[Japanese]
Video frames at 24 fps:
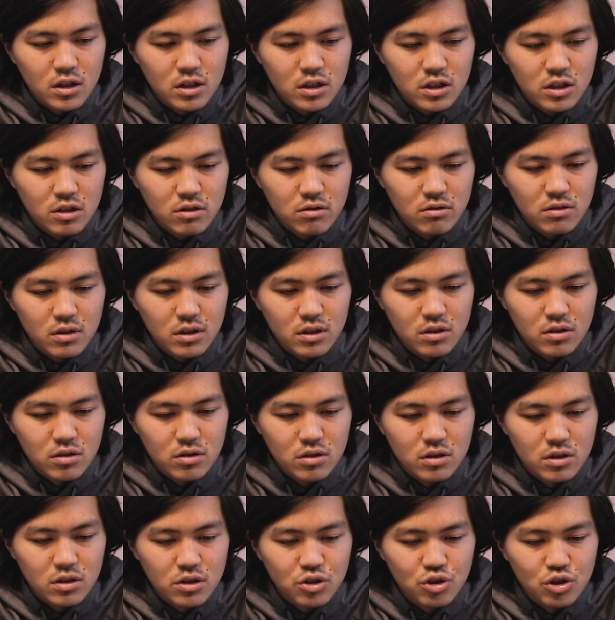Je suis
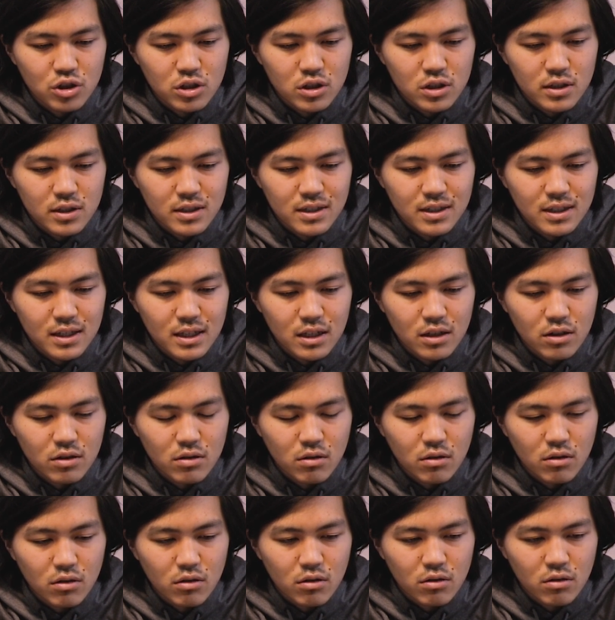si
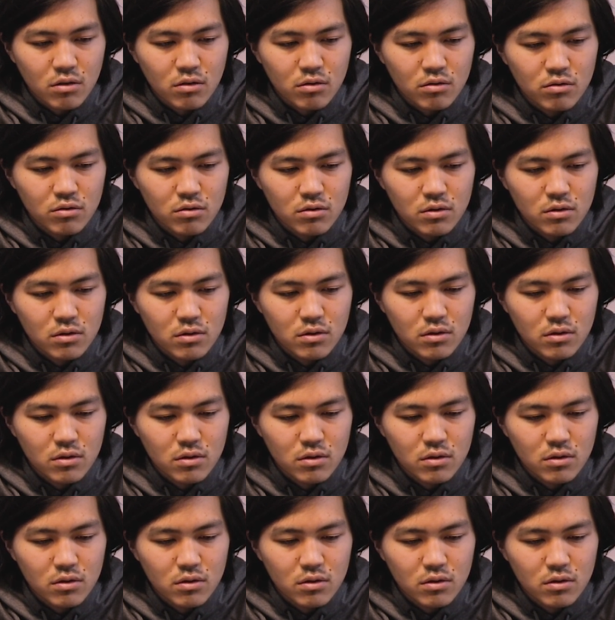heureux